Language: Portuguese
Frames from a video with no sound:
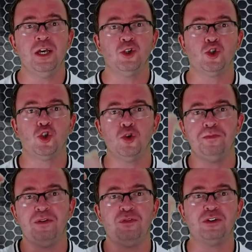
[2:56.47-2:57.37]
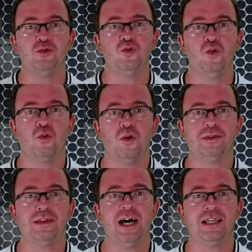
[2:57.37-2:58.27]
superfaturou
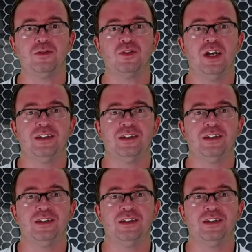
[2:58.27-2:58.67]
contratos,